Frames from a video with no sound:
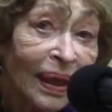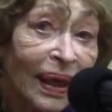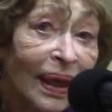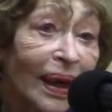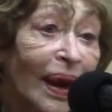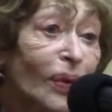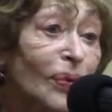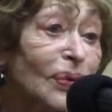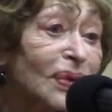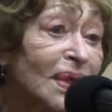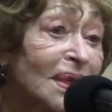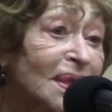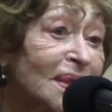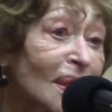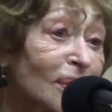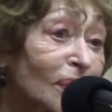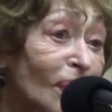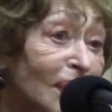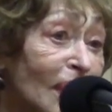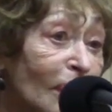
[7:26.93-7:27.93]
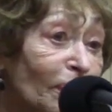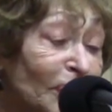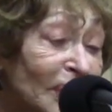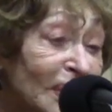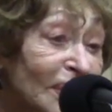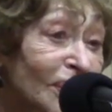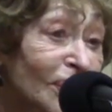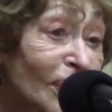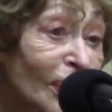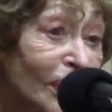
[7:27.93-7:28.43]
Et là aussi, c'est un
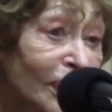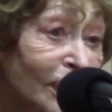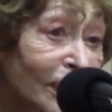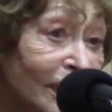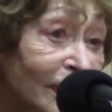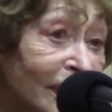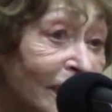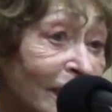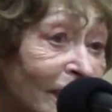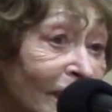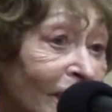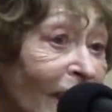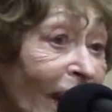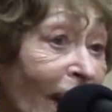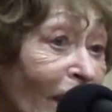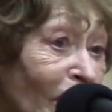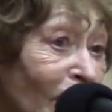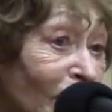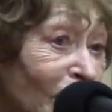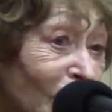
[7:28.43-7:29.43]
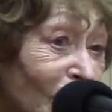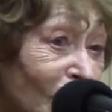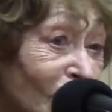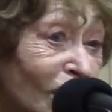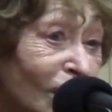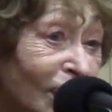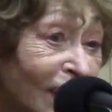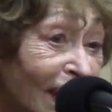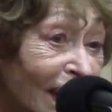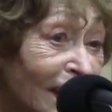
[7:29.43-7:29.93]
épisode qu'on raconte
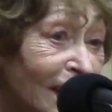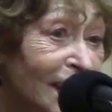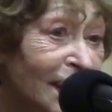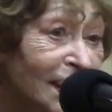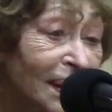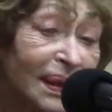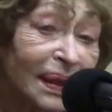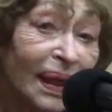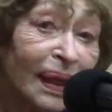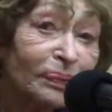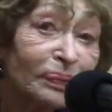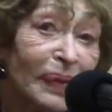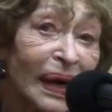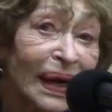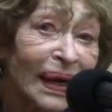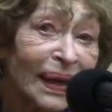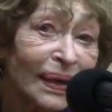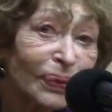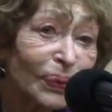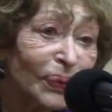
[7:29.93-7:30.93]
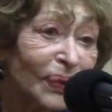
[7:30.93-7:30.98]
toujours très très mal.